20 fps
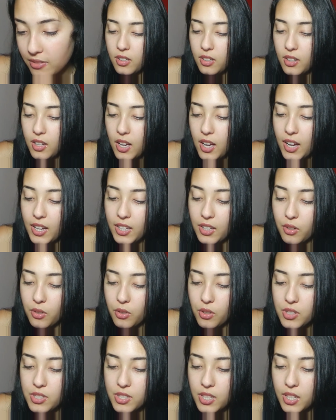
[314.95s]
Ai, eu
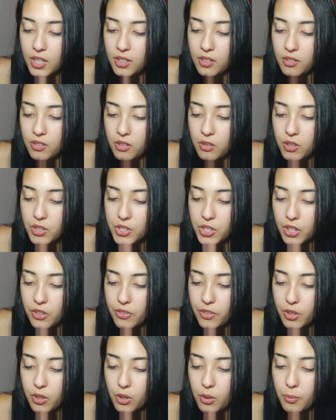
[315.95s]
gostei. Eu achei que
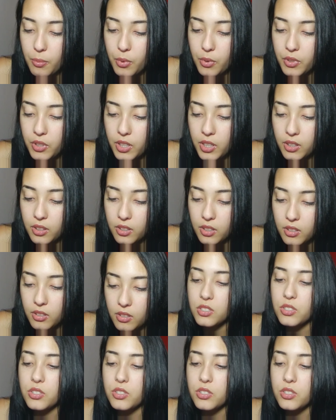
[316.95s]
ficou bonita.